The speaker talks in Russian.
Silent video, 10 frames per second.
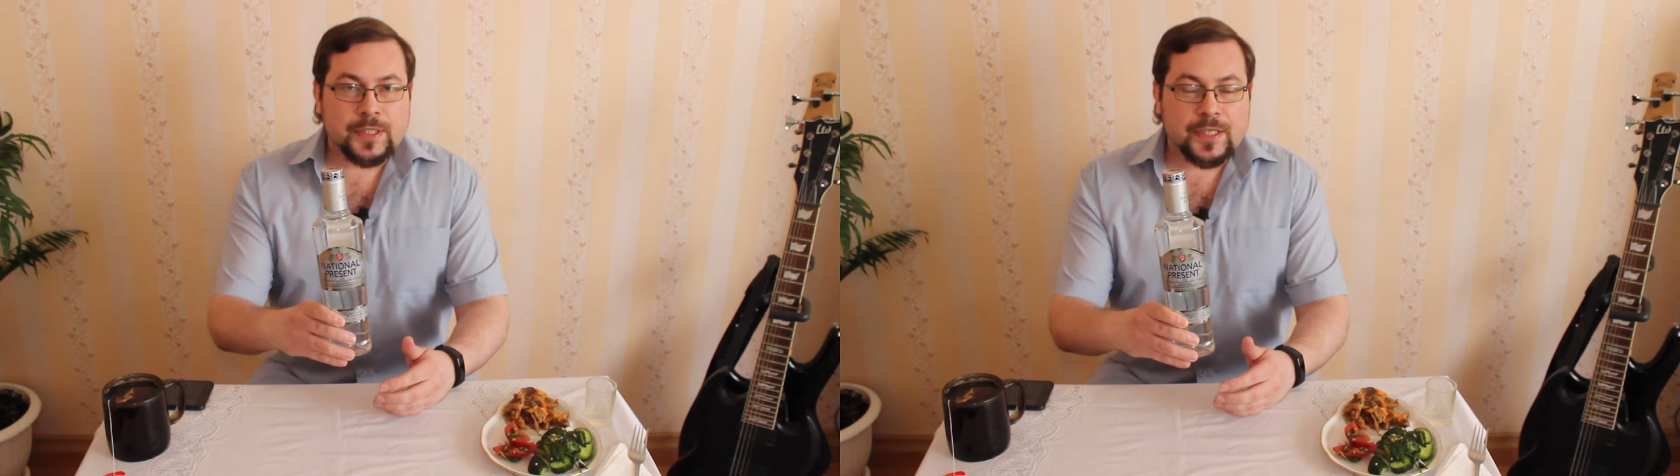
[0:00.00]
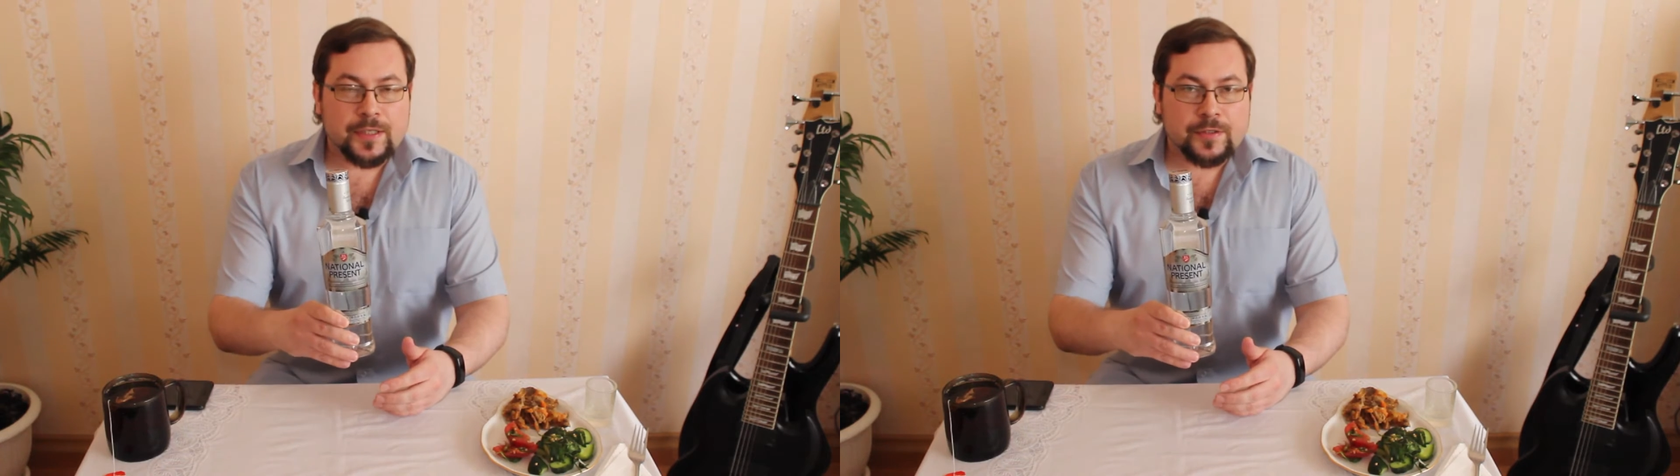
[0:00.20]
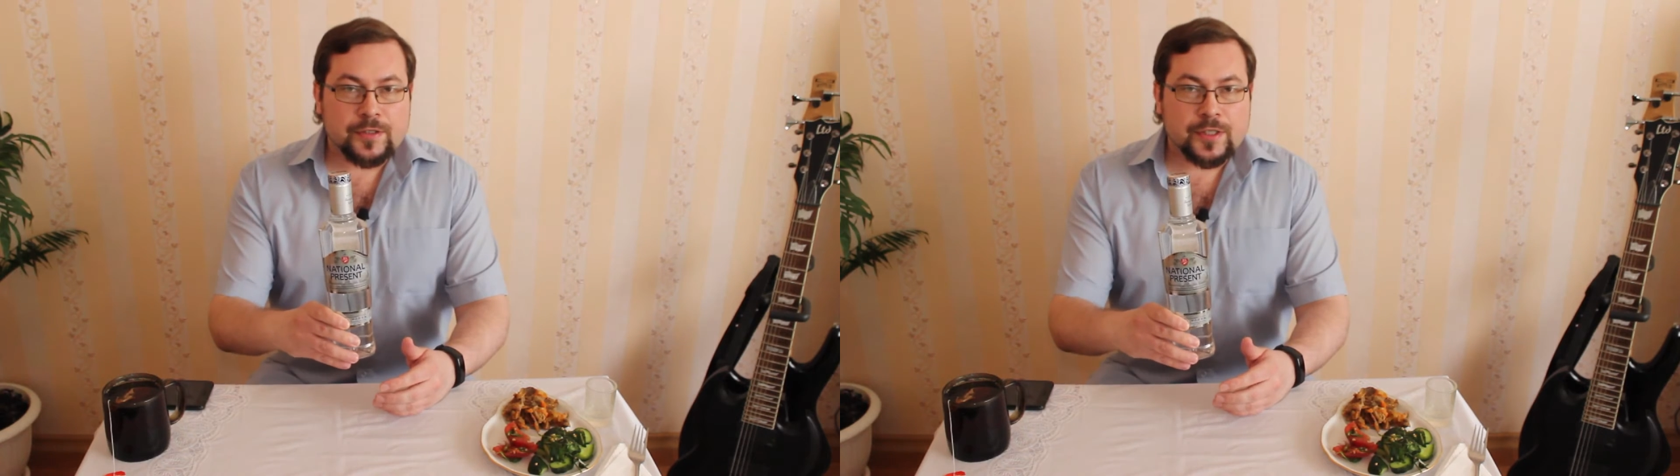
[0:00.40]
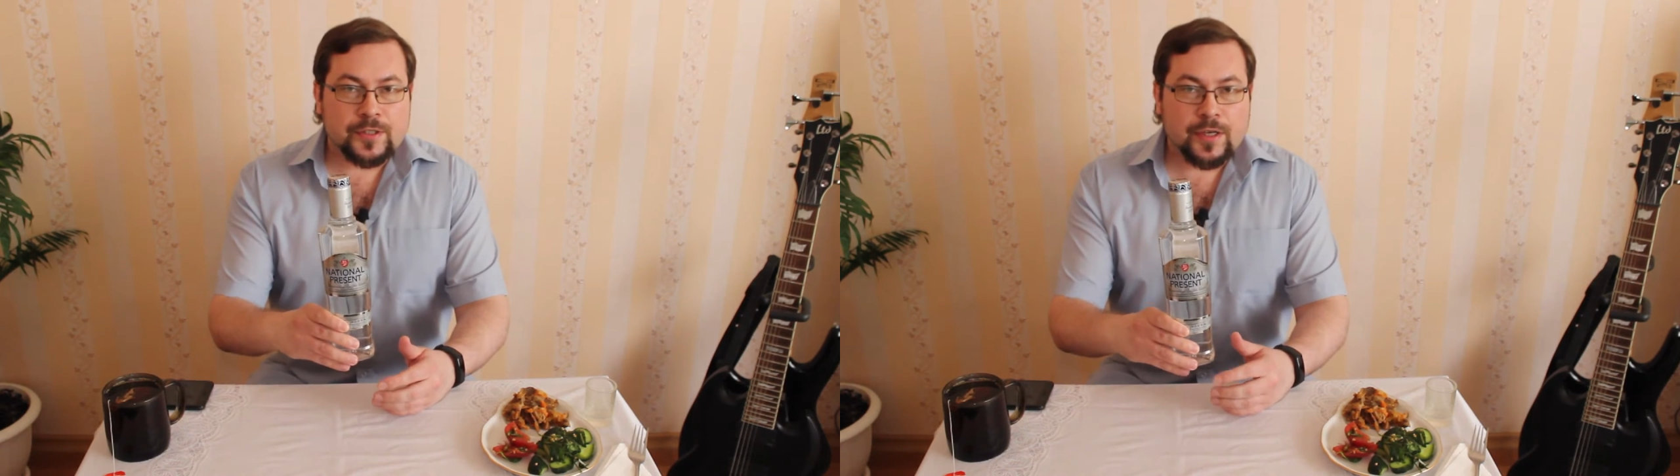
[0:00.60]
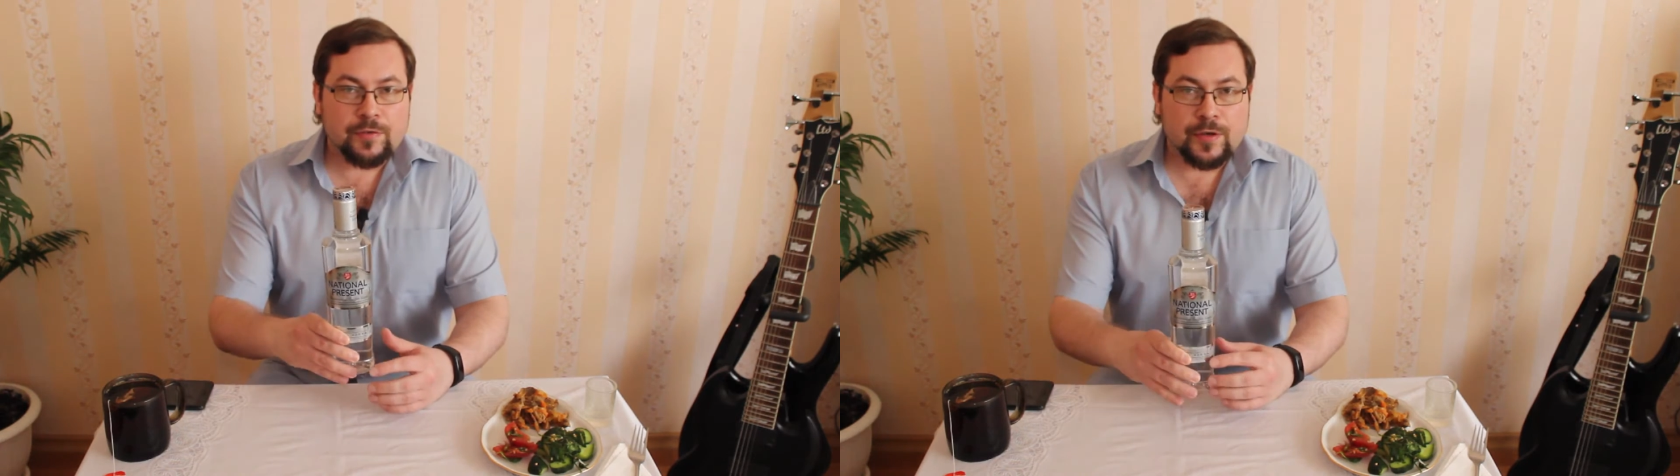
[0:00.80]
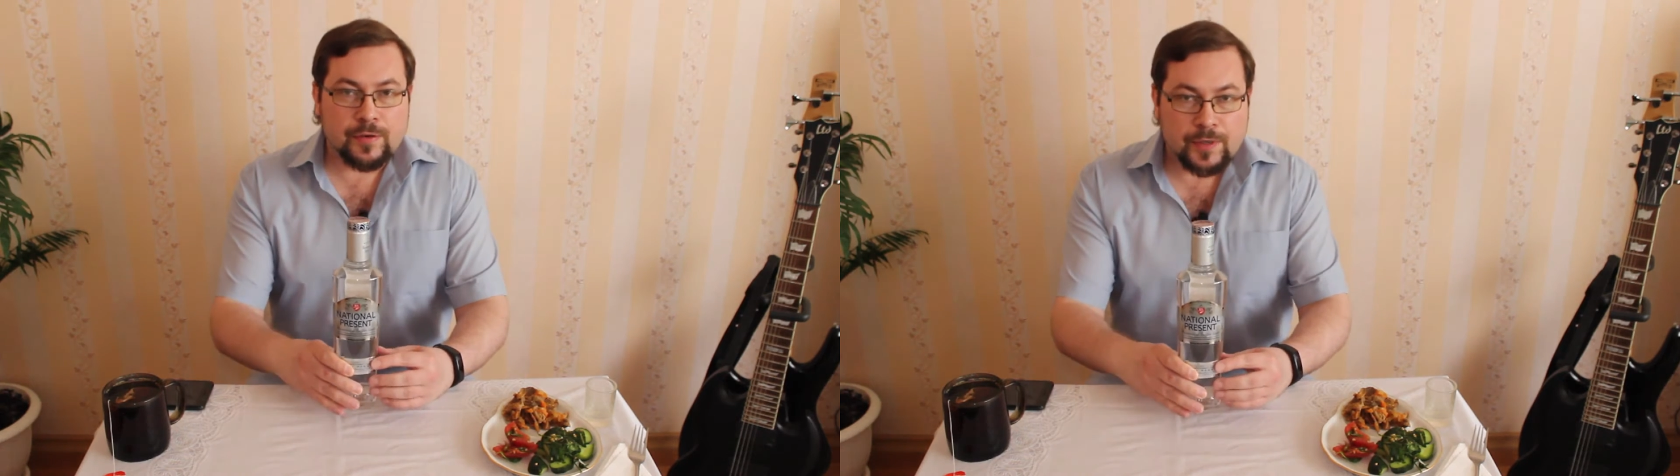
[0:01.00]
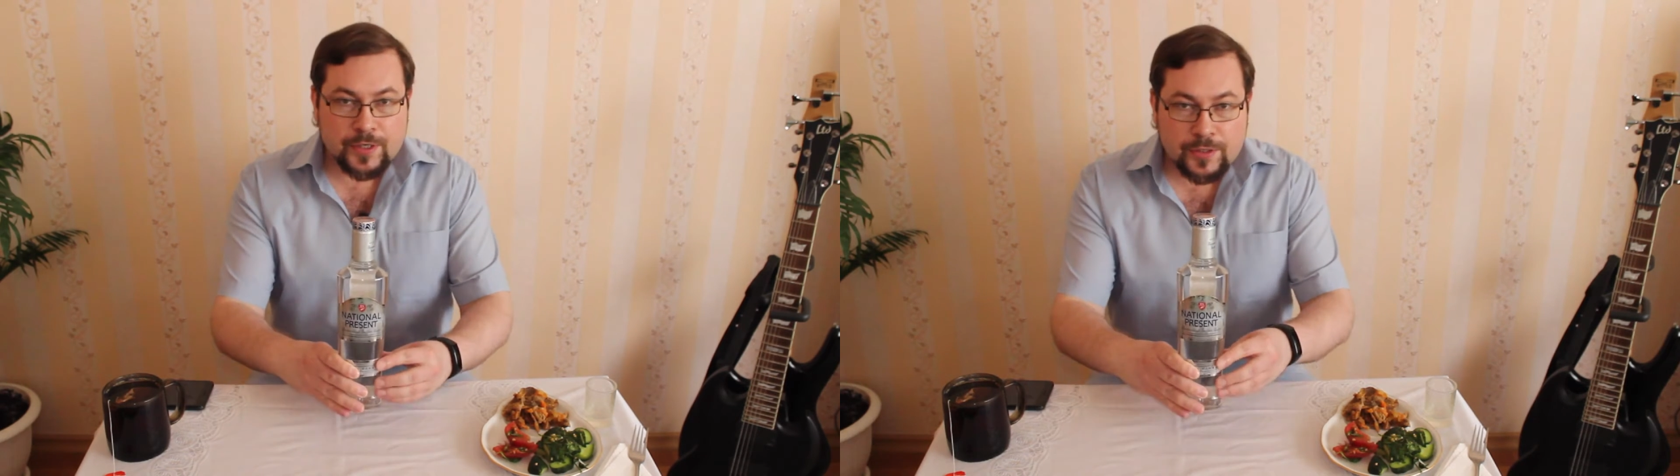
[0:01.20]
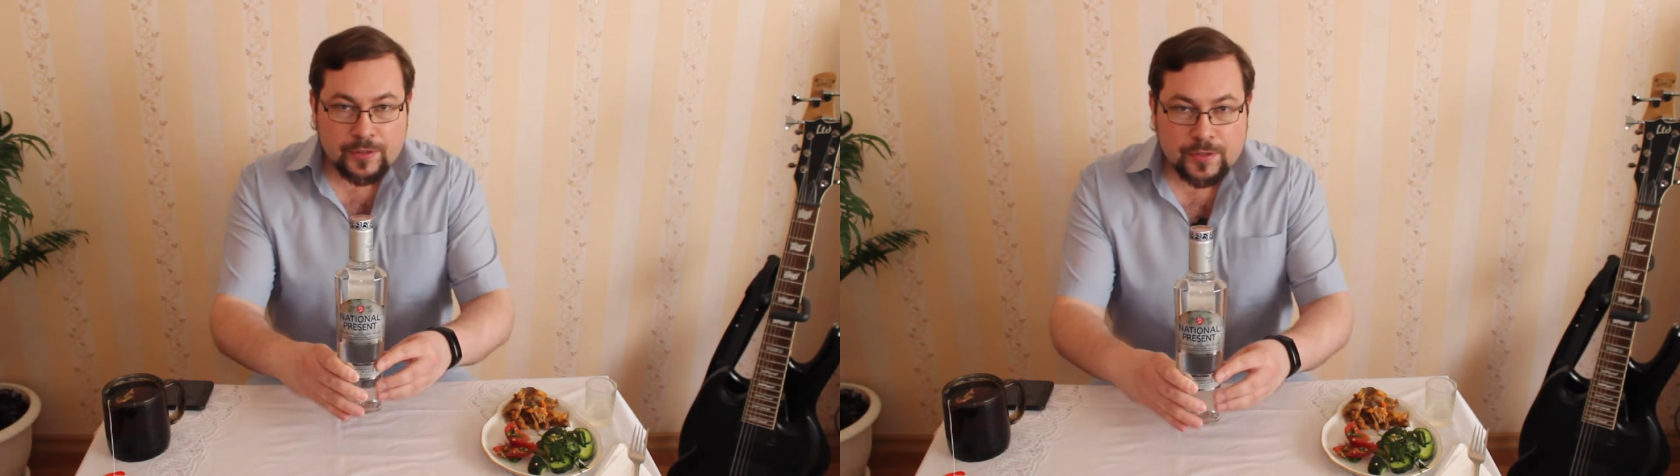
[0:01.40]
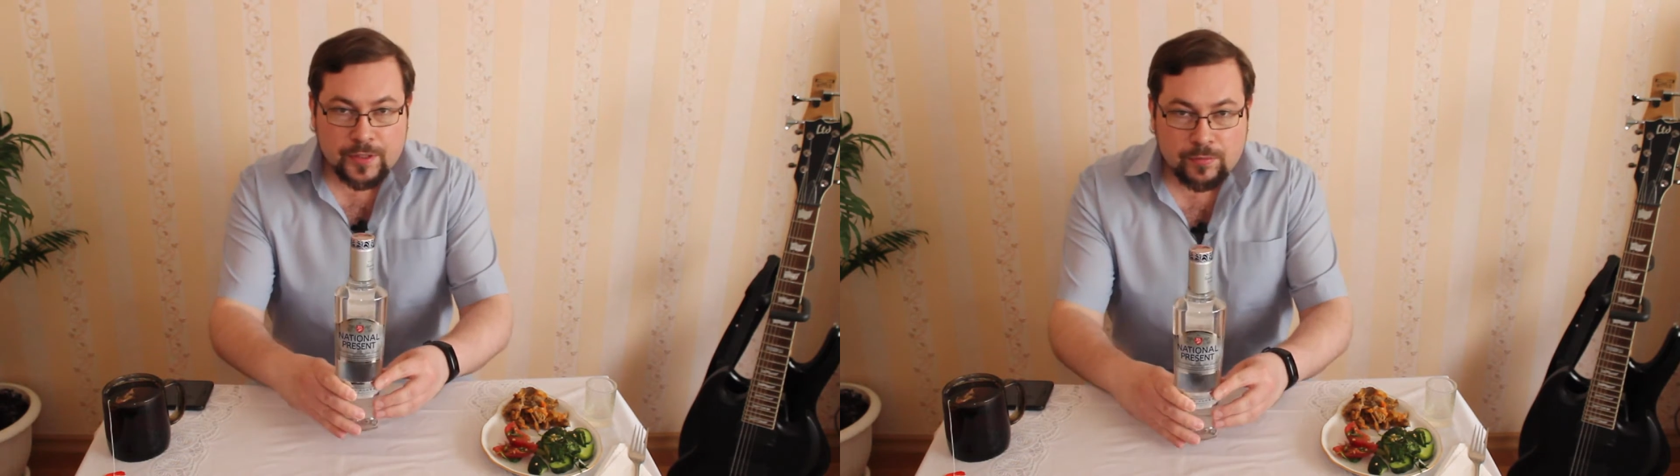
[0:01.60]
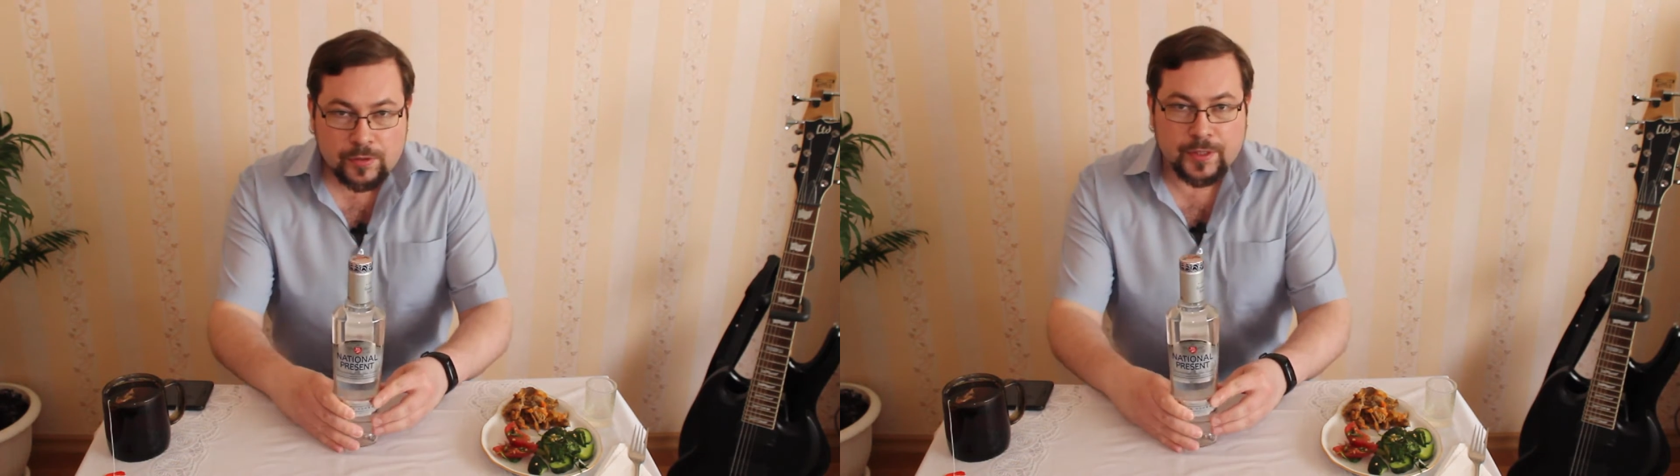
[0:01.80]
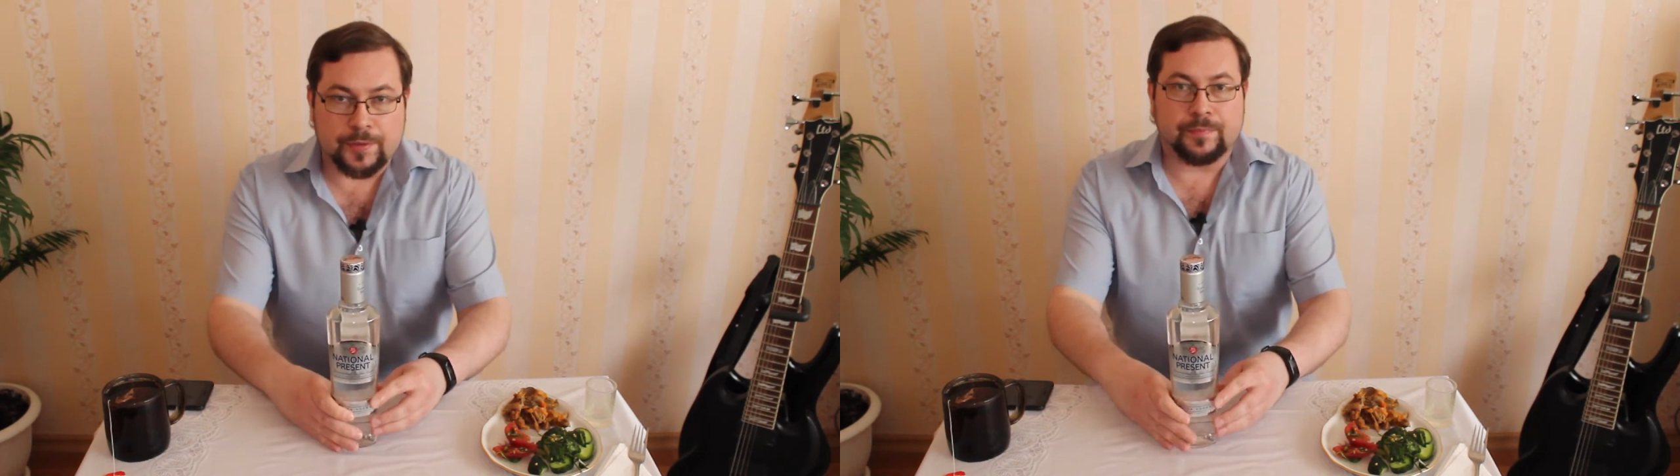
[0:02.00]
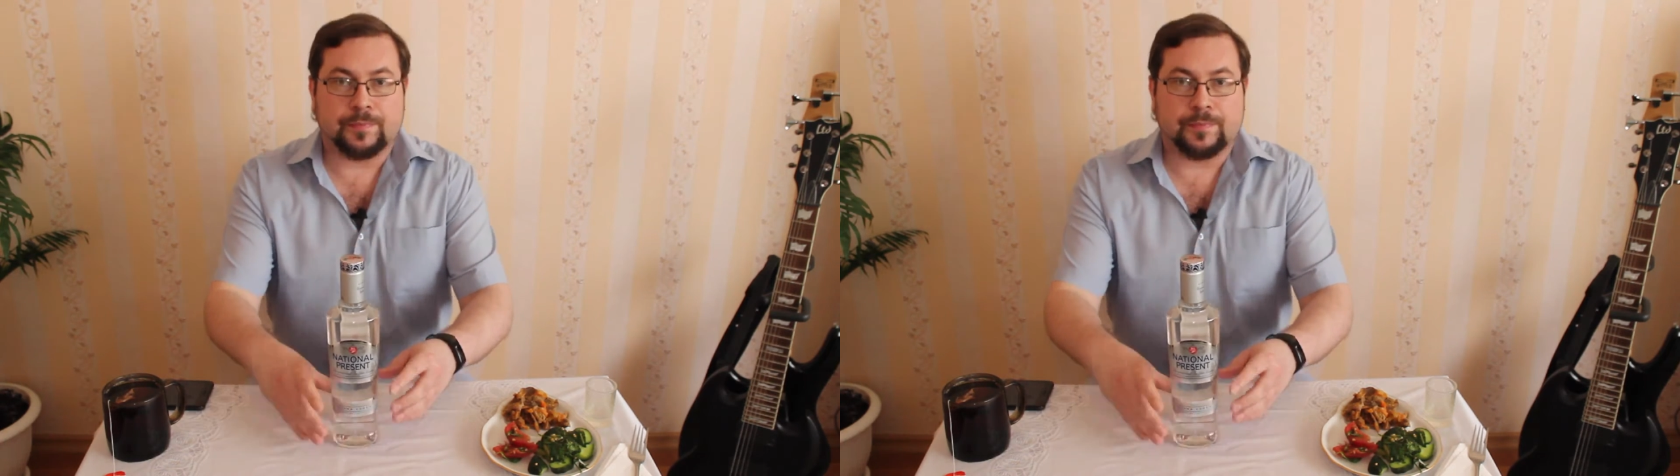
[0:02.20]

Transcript: разгонять наш состав башкирской водкой.